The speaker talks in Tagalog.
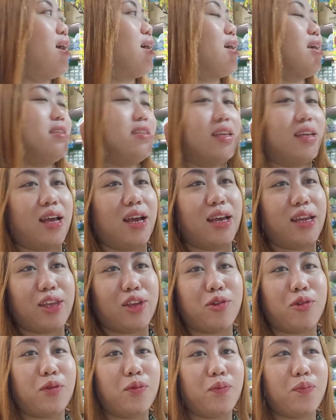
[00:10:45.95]
Kasi nga,
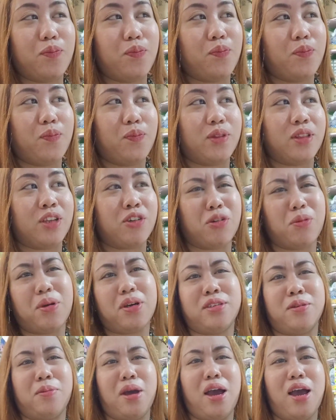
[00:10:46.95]
yung hindi ko naman
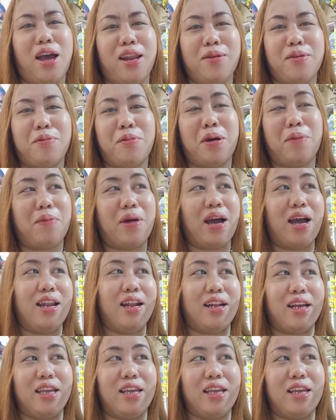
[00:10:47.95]
kasi makaalam yung mga pangalan.